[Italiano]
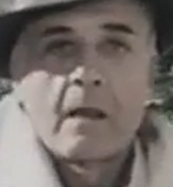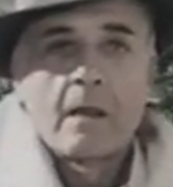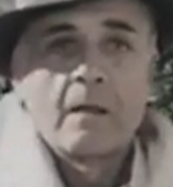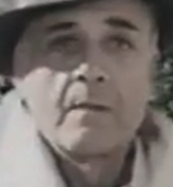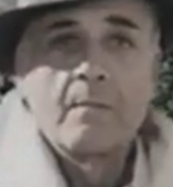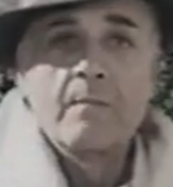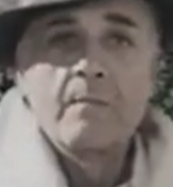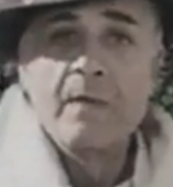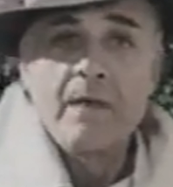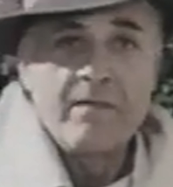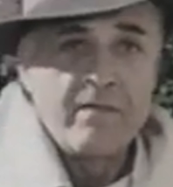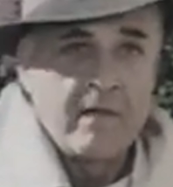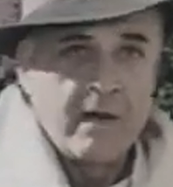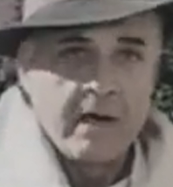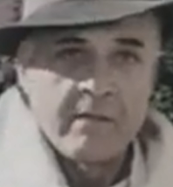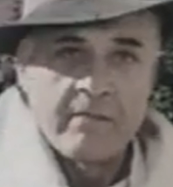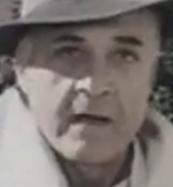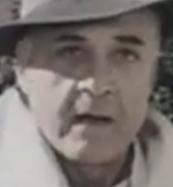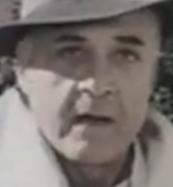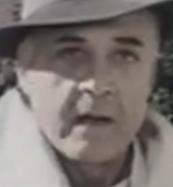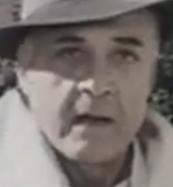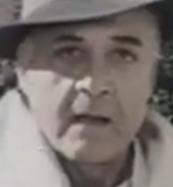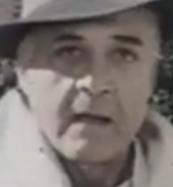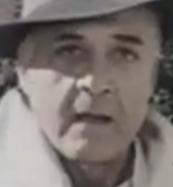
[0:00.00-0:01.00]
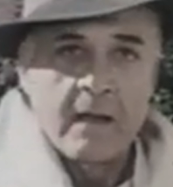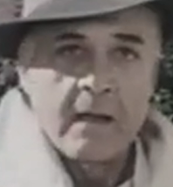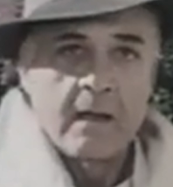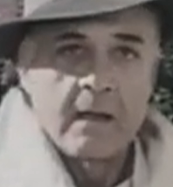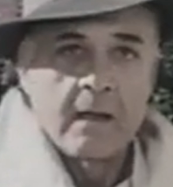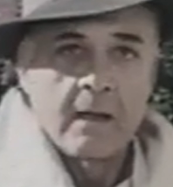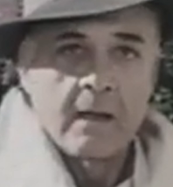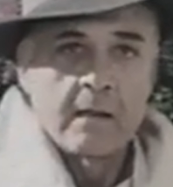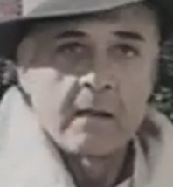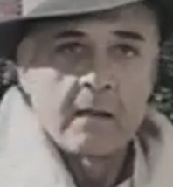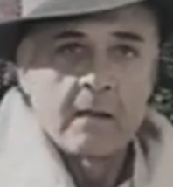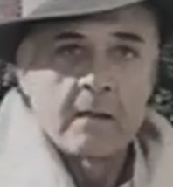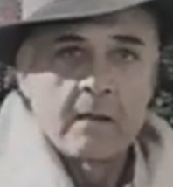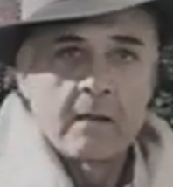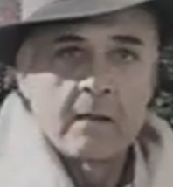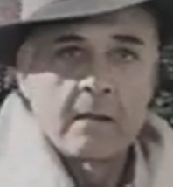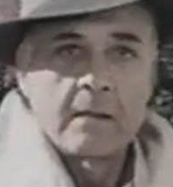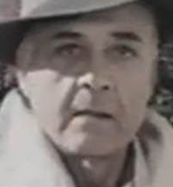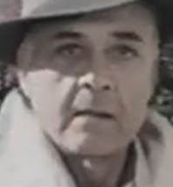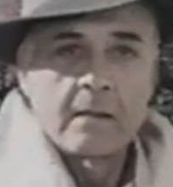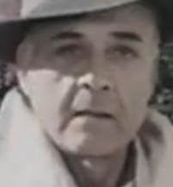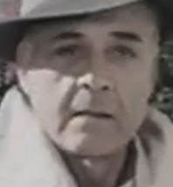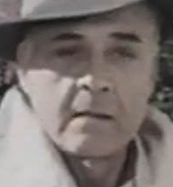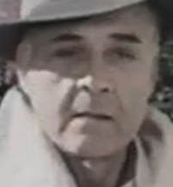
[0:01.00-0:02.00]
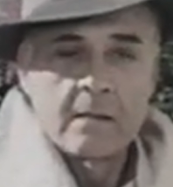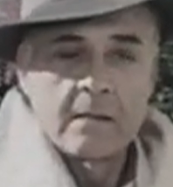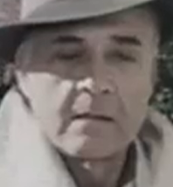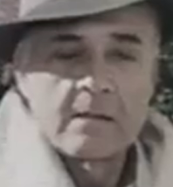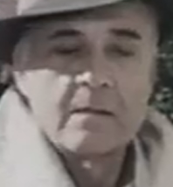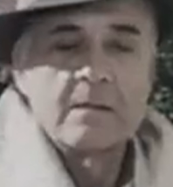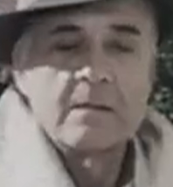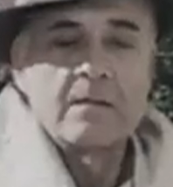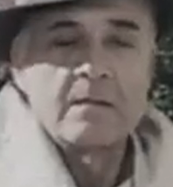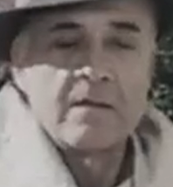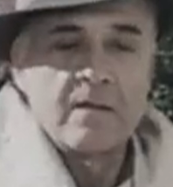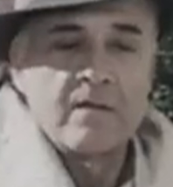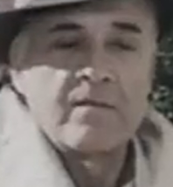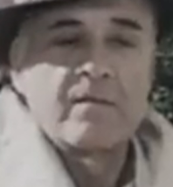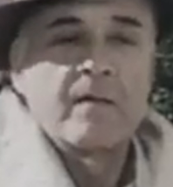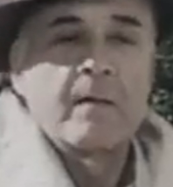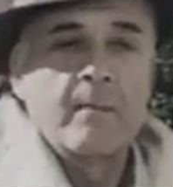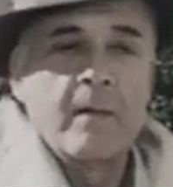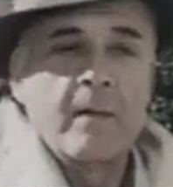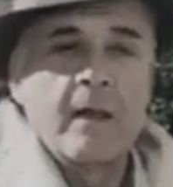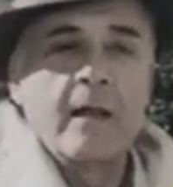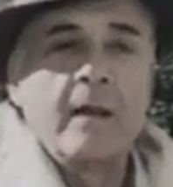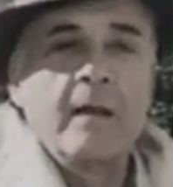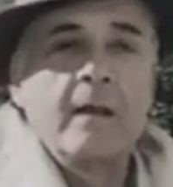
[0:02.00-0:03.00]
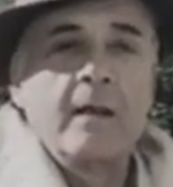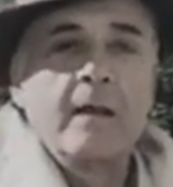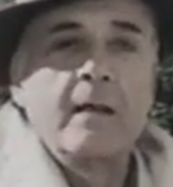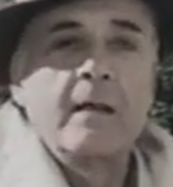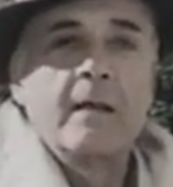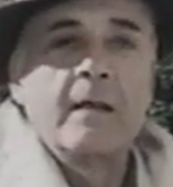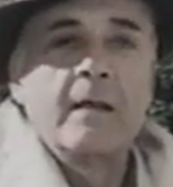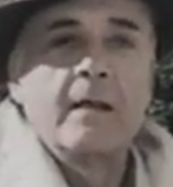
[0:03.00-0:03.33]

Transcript: Bevi la varechina. Ti fa bene.